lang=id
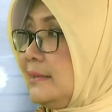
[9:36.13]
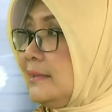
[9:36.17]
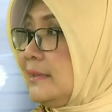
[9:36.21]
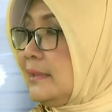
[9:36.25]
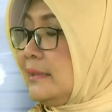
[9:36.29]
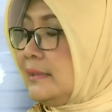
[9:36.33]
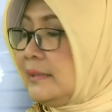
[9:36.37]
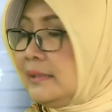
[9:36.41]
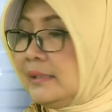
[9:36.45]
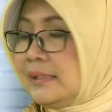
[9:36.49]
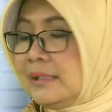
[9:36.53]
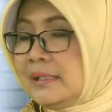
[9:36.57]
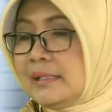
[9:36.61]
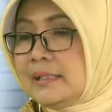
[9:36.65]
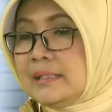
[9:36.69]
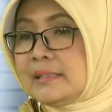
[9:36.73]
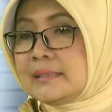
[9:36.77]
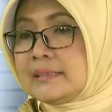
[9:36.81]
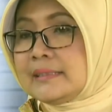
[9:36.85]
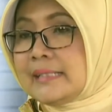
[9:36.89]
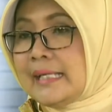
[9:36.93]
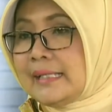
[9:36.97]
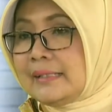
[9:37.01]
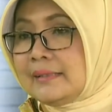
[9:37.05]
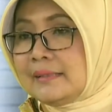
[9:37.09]
Hmm. Jadi
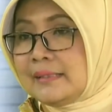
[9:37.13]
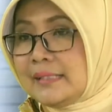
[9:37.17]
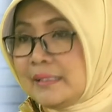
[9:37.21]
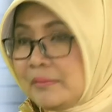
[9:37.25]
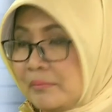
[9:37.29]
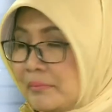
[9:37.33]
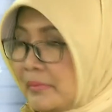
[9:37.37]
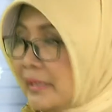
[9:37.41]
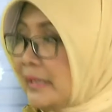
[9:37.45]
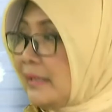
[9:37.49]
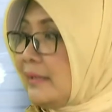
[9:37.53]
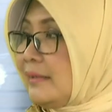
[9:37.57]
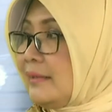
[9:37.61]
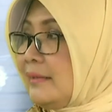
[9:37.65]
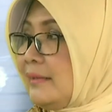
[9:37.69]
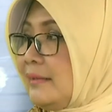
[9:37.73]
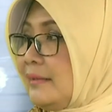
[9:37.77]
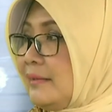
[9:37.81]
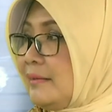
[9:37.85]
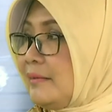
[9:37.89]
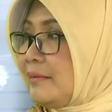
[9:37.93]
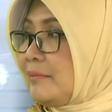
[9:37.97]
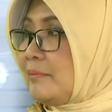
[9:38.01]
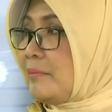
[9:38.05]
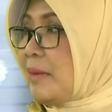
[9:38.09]

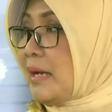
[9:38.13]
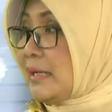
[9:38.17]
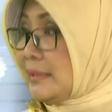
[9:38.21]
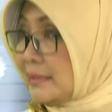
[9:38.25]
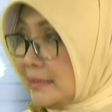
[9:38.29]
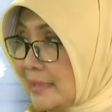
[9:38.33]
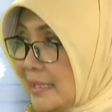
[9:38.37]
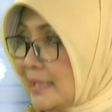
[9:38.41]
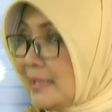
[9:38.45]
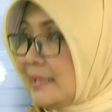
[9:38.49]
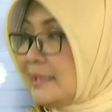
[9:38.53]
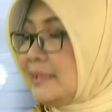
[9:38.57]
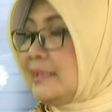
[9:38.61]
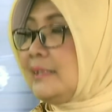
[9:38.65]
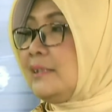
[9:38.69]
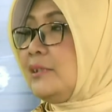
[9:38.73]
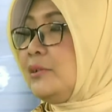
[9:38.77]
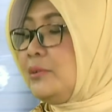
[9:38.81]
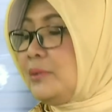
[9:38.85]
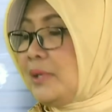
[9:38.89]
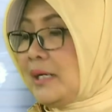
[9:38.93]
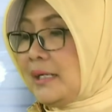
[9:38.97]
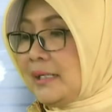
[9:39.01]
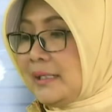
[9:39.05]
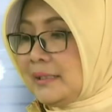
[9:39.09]
sentimen pasar
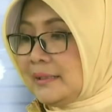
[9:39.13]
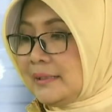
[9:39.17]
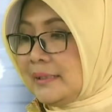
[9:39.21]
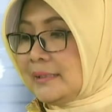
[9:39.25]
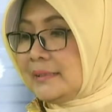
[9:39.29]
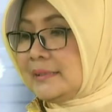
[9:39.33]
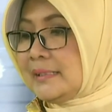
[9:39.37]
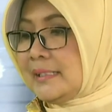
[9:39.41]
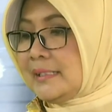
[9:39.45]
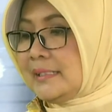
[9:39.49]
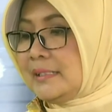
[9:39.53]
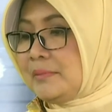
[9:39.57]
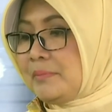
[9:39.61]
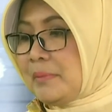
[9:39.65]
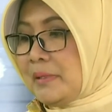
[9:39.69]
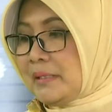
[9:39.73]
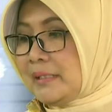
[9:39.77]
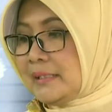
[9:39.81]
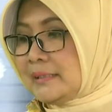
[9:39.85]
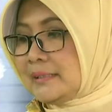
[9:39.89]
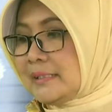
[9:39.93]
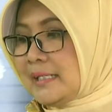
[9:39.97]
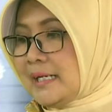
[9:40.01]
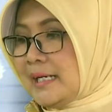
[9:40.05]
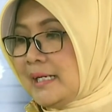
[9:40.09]
itu akan terjadi
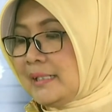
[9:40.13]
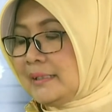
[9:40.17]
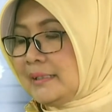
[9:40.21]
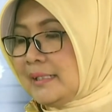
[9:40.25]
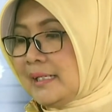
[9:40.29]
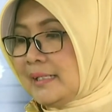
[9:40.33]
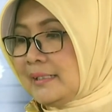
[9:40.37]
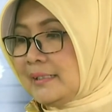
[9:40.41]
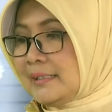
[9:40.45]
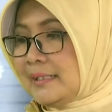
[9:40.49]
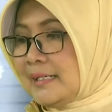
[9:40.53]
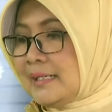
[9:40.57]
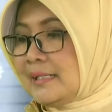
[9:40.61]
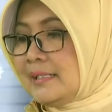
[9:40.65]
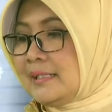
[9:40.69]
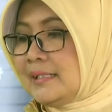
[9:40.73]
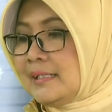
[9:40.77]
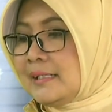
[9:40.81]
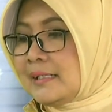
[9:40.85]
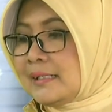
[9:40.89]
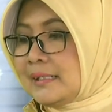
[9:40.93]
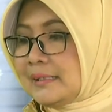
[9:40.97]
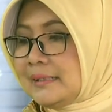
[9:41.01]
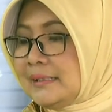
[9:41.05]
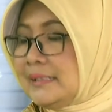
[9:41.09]
pada saat ada
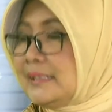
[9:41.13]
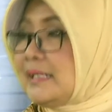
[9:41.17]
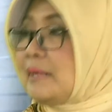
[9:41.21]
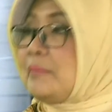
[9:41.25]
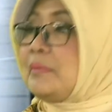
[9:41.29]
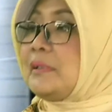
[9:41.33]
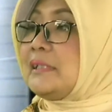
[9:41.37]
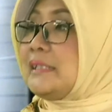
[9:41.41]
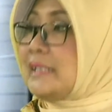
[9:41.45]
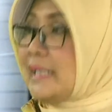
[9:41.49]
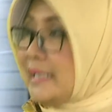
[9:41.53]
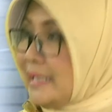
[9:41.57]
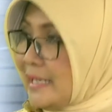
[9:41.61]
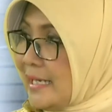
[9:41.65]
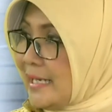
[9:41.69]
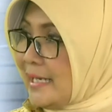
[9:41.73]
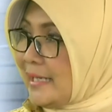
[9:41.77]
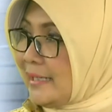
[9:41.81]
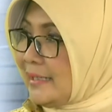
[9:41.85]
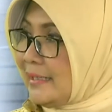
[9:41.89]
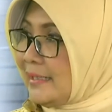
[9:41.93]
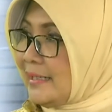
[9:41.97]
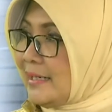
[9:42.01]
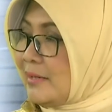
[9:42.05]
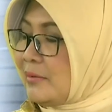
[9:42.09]

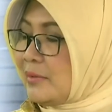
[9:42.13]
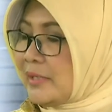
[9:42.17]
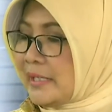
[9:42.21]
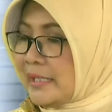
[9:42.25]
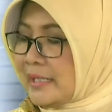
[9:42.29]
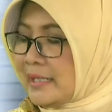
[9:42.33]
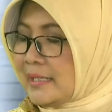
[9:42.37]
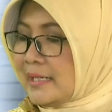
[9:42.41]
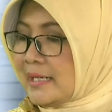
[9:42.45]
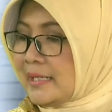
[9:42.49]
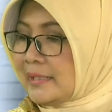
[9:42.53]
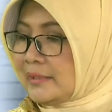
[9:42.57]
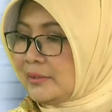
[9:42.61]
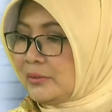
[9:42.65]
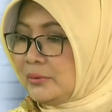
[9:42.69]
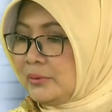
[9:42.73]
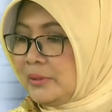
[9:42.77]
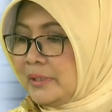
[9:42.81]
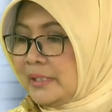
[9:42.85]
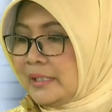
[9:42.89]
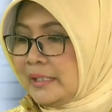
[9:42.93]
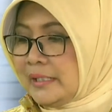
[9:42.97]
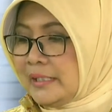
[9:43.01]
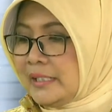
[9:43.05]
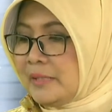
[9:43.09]
ketidakpercayaan. Nah, oleh karena
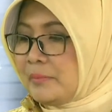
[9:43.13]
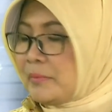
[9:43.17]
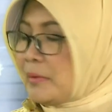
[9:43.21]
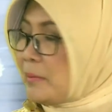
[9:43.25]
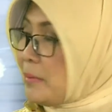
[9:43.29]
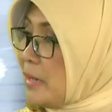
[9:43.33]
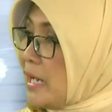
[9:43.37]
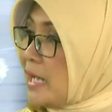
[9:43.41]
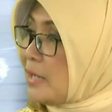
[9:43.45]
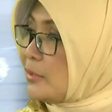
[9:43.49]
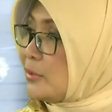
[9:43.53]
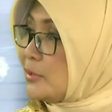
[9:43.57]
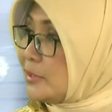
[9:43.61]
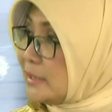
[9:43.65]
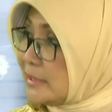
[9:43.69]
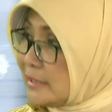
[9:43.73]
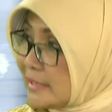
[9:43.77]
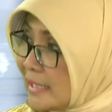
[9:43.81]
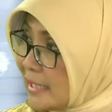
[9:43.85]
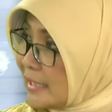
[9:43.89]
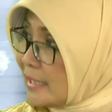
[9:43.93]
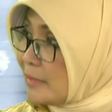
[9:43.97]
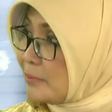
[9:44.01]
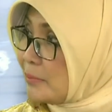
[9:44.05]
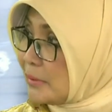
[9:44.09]
itu ini memang harus
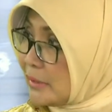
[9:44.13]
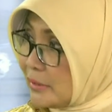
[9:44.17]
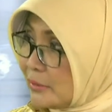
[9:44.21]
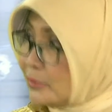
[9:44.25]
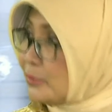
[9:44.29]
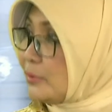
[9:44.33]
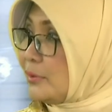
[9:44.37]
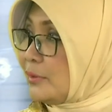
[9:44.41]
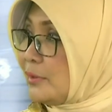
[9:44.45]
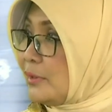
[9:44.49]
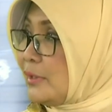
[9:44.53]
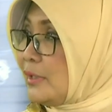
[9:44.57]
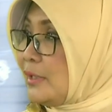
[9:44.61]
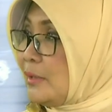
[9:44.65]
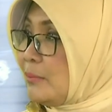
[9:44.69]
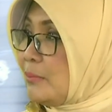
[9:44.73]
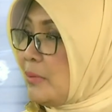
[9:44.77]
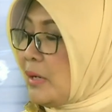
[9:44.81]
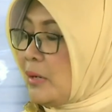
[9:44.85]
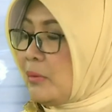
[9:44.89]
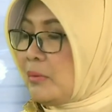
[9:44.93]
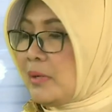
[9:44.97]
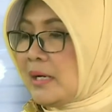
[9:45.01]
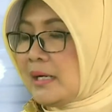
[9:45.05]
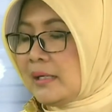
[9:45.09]
dijaga betul
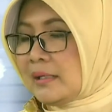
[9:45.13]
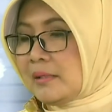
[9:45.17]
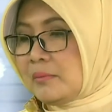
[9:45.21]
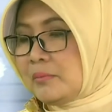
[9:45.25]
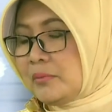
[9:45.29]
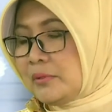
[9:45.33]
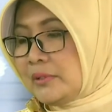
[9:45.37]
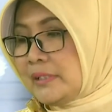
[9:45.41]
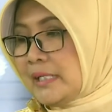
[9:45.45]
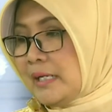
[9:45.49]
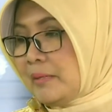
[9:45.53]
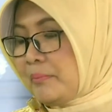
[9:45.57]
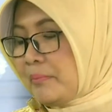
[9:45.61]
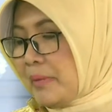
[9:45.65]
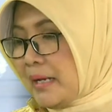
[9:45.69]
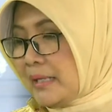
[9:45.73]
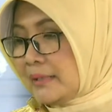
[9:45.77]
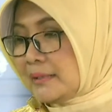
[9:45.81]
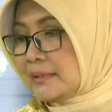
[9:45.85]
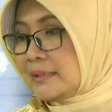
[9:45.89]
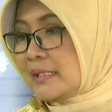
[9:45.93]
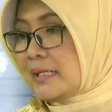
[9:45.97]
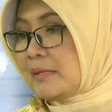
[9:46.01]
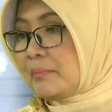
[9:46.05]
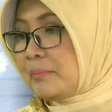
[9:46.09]
bahwa kemudian
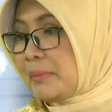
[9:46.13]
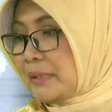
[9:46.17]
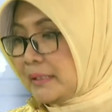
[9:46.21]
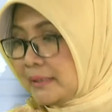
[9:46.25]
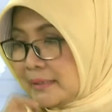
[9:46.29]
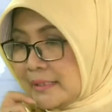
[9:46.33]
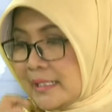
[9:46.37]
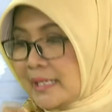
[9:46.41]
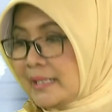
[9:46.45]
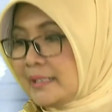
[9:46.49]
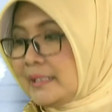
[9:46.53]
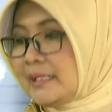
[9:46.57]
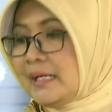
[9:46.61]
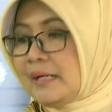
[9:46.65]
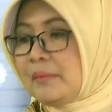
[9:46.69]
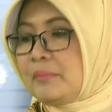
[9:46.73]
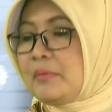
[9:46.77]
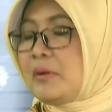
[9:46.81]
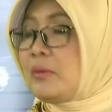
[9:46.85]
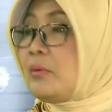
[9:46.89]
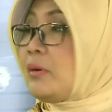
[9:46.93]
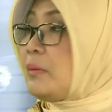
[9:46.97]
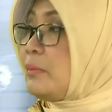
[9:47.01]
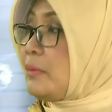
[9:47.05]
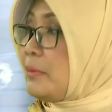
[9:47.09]
pasar percaya
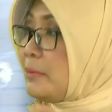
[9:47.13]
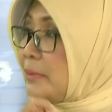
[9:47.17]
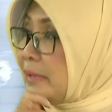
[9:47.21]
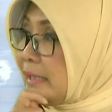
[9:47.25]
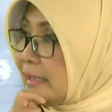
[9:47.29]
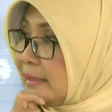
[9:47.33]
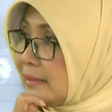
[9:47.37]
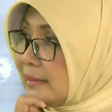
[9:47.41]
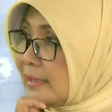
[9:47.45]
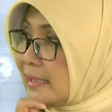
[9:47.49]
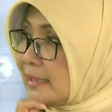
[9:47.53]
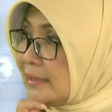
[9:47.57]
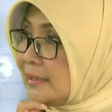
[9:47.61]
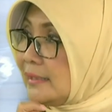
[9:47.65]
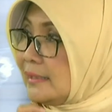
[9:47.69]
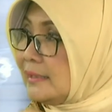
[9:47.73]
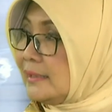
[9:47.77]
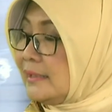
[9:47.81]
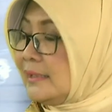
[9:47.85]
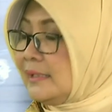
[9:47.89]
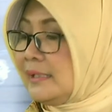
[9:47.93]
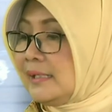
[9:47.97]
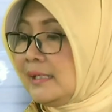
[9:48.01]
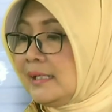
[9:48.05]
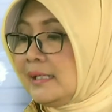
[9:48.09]
bahwa pemerintah
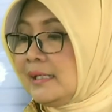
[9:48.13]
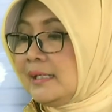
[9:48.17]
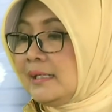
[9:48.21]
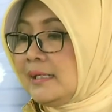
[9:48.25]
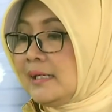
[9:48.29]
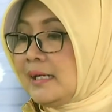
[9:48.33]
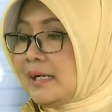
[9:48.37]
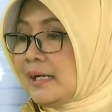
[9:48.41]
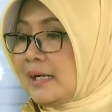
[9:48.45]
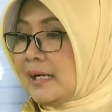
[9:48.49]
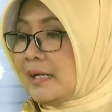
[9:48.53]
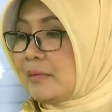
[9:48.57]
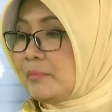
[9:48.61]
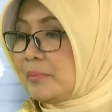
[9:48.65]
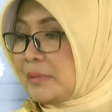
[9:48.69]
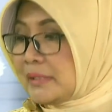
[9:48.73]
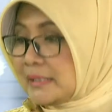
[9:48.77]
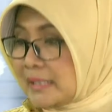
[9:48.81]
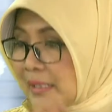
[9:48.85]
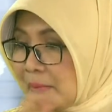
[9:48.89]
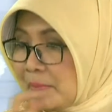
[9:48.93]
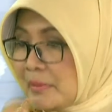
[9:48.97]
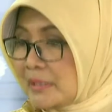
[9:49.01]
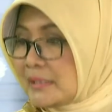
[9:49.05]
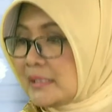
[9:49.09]
ini akan
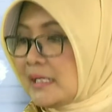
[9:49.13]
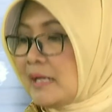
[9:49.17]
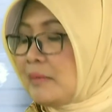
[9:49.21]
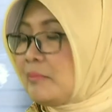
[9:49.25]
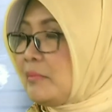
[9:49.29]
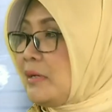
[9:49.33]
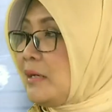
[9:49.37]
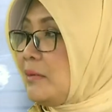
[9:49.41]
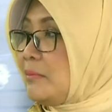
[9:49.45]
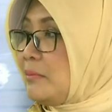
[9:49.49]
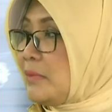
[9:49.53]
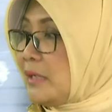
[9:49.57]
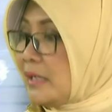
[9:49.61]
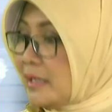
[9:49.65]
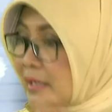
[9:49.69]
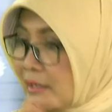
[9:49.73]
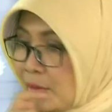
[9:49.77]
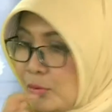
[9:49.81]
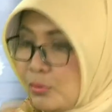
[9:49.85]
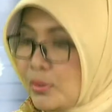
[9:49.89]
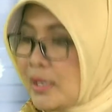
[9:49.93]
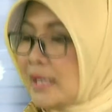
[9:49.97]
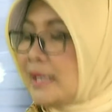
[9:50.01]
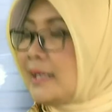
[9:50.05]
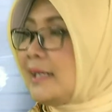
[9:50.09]
bersama-sama
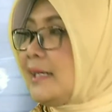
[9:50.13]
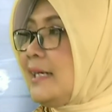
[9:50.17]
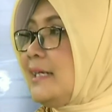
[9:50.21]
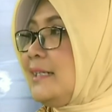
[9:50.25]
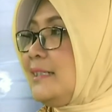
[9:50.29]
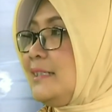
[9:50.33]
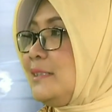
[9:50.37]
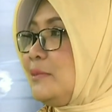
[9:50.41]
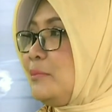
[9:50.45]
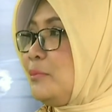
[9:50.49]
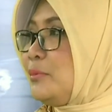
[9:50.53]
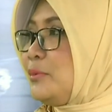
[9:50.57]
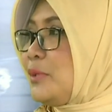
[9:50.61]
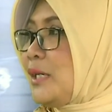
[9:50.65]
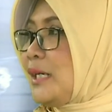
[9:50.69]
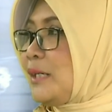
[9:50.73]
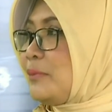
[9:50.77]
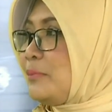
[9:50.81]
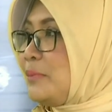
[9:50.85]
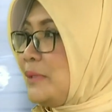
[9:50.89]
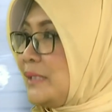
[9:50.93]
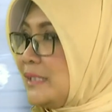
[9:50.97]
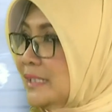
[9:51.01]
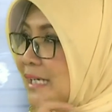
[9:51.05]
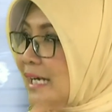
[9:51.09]
mengeluarkan sebuah
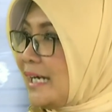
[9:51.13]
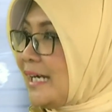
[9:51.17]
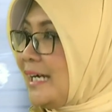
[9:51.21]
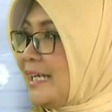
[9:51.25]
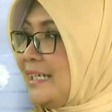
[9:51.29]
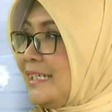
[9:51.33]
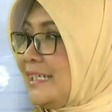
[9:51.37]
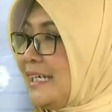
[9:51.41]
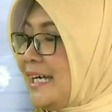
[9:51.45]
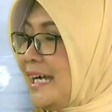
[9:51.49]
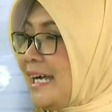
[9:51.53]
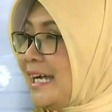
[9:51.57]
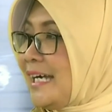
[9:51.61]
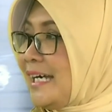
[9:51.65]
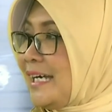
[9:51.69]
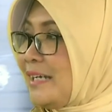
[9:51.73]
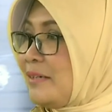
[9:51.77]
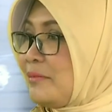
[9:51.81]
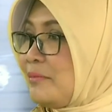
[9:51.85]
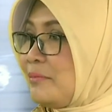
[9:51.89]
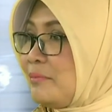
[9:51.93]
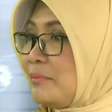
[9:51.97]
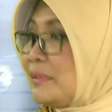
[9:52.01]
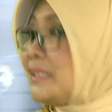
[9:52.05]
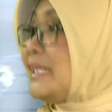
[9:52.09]
kebijakan yang
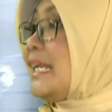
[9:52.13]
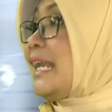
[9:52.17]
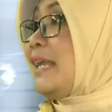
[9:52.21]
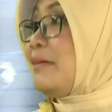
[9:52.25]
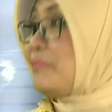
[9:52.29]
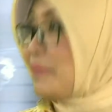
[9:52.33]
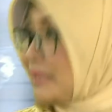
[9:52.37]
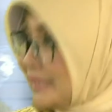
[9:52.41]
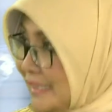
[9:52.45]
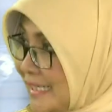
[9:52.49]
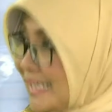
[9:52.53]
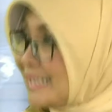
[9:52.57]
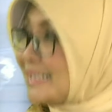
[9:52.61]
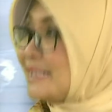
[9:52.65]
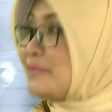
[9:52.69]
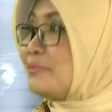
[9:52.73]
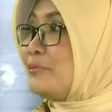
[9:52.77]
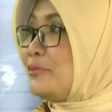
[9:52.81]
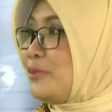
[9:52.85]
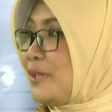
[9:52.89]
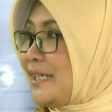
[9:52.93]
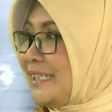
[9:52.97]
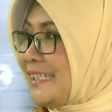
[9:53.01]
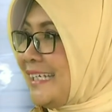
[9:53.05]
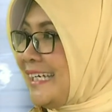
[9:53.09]
akan menyelamatkan
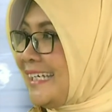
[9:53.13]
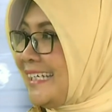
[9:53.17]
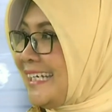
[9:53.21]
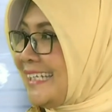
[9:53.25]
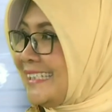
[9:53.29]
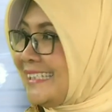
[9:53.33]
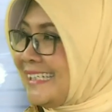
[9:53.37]
semuanya.